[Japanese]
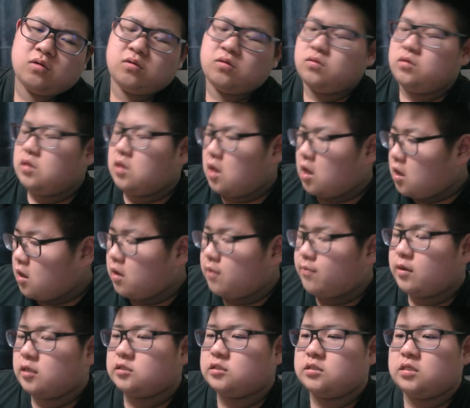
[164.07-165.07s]
なあ、
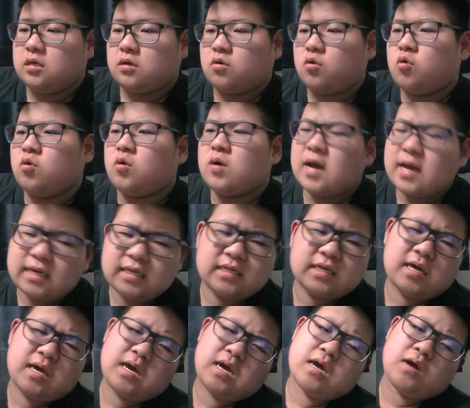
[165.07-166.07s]
マジで。怖い
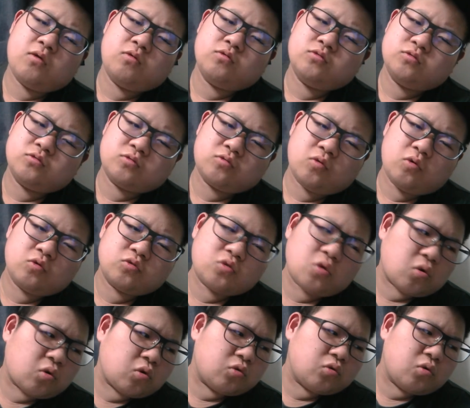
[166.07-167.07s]
やほんと。
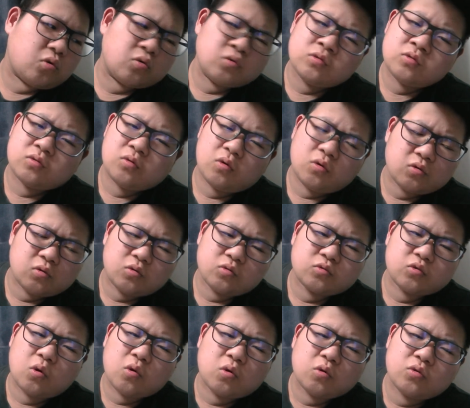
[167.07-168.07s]
男のお
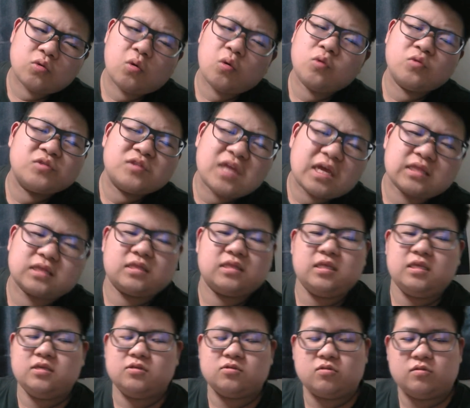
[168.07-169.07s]
男の女って
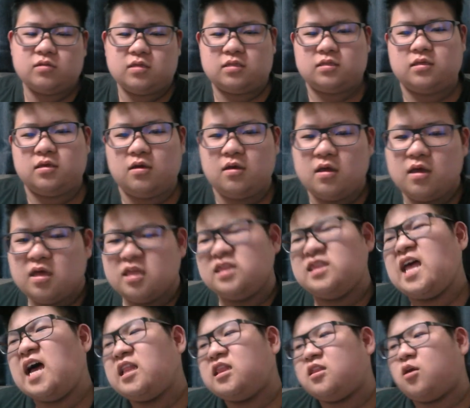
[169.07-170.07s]
言いそうになって。
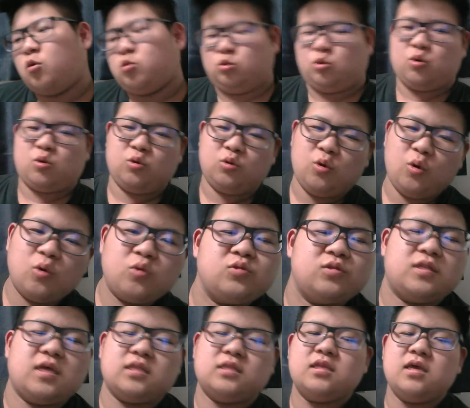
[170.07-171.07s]
なんだ男の
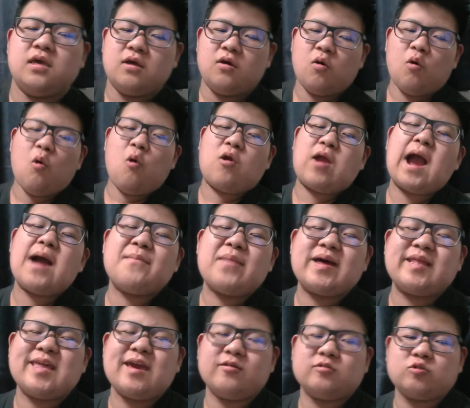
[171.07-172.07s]
女って。
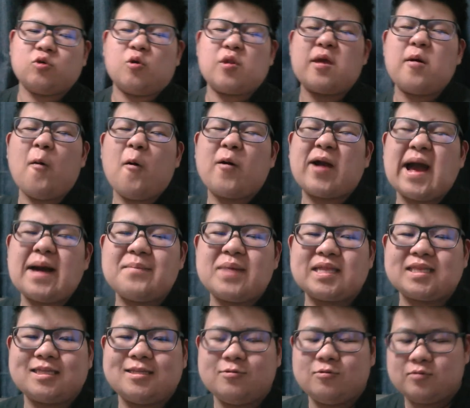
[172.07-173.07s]
オカマだよ。それをオカマっ
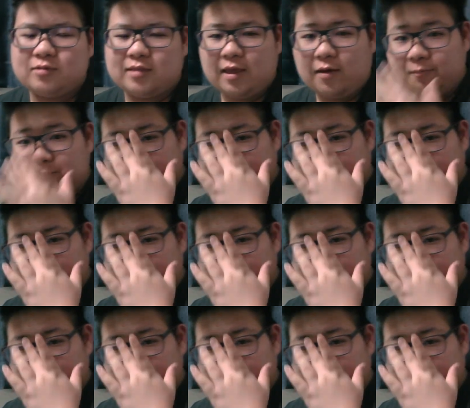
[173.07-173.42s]
て言うんだよ。